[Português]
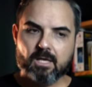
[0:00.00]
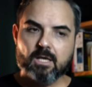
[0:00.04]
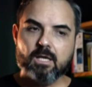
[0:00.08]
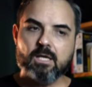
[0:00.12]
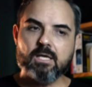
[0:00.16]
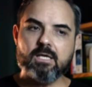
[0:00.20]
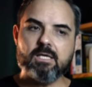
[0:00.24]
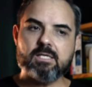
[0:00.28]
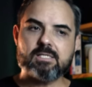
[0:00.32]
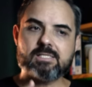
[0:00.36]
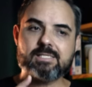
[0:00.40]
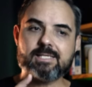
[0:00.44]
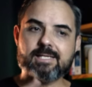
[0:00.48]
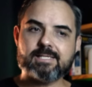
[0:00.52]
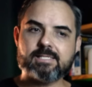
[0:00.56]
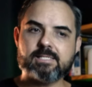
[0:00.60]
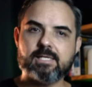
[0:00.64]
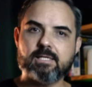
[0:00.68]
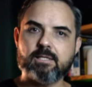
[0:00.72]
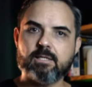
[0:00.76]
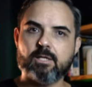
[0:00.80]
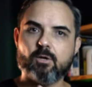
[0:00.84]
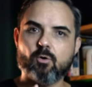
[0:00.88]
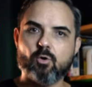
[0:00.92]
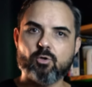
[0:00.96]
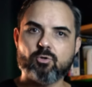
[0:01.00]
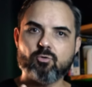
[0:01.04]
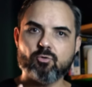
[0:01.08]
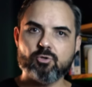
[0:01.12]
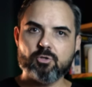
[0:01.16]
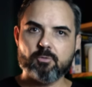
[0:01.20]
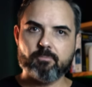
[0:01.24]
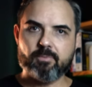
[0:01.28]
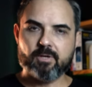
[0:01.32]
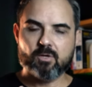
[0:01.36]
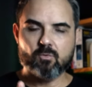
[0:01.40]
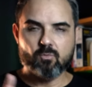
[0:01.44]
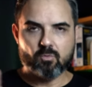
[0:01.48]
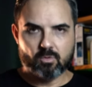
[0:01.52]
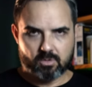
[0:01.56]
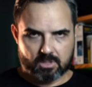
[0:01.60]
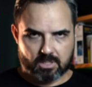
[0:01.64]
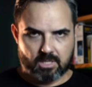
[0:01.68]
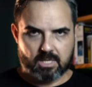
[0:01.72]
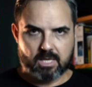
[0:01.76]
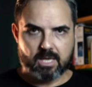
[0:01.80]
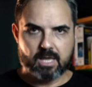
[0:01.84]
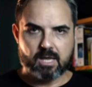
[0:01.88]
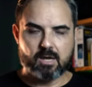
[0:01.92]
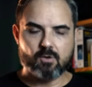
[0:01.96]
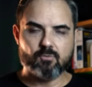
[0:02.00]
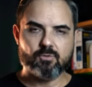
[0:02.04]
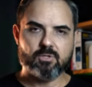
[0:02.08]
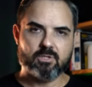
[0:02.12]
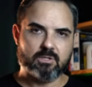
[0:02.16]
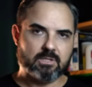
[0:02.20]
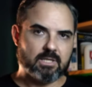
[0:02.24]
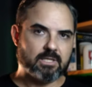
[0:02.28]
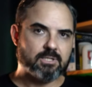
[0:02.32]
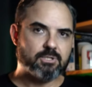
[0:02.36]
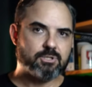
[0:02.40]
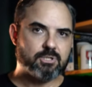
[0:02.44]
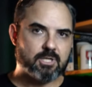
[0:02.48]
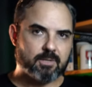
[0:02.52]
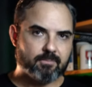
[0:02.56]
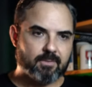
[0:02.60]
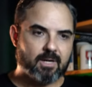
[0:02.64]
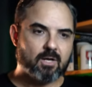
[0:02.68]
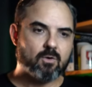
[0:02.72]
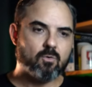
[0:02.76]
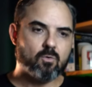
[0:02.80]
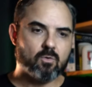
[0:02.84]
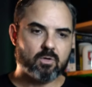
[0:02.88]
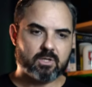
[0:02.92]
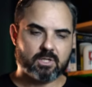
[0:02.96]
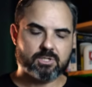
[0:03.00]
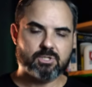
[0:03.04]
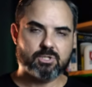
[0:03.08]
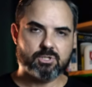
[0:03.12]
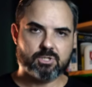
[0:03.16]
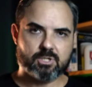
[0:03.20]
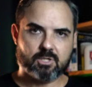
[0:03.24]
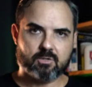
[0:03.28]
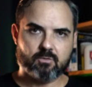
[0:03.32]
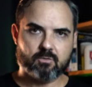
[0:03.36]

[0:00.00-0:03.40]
e 68% de IBU, que é a unidade de amargor que a gente já